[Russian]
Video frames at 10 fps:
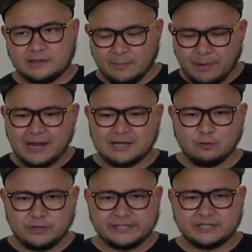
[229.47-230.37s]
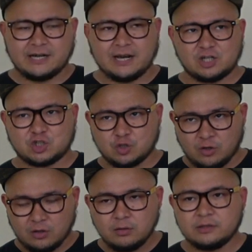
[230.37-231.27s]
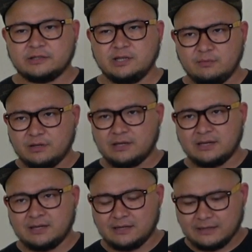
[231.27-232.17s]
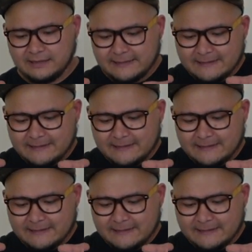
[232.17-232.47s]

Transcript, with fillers: Табак, курица хорошо, дымно,